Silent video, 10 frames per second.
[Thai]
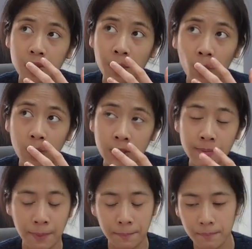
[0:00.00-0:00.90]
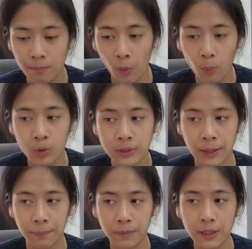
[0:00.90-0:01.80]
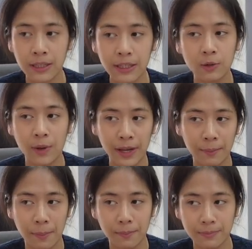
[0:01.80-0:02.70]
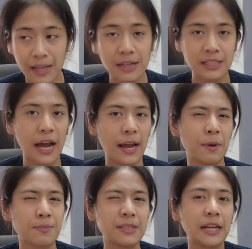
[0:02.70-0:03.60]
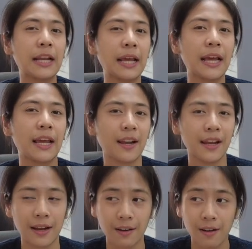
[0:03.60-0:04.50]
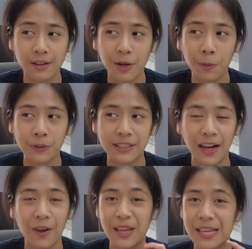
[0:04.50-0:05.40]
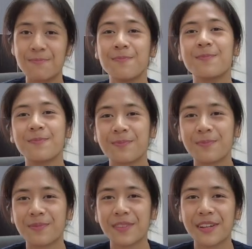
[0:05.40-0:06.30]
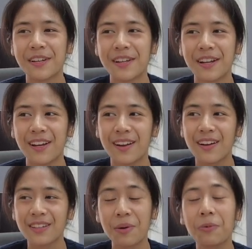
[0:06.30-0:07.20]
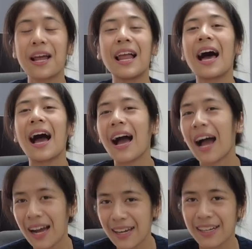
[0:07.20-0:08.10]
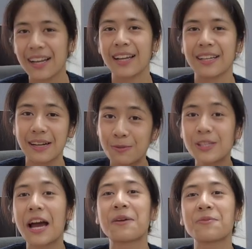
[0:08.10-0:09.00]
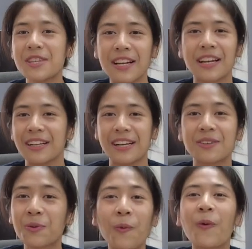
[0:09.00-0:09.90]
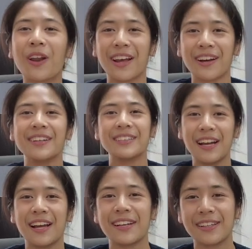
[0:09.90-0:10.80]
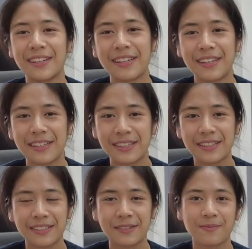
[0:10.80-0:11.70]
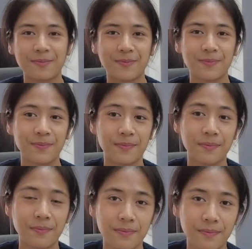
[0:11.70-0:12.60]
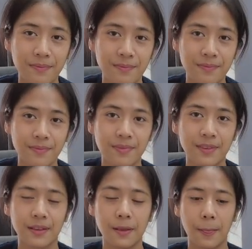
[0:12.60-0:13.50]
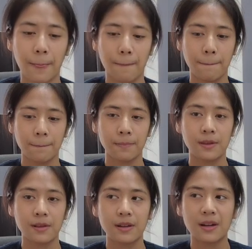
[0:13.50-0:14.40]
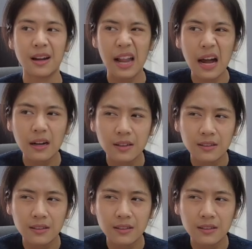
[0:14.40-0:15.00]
ชอบคนที่แบบหมกมุ่นกับเรื่องที่ตัวเองแบบตั้งใจมันมีเสน่ห์อะไรเงี้ยแล้วก็ชอบคนจากรอยยิ้มแล้วก็ชอบคนน่ารักอะไรเงี้ยทั้งผู้ชายทั้งผู้หญิงเลยทั้งทุกคนเลยค่ะใช่ปกติเป็นคนที่รักตัวเองอะไรนี้ใช่ไหมคะรัก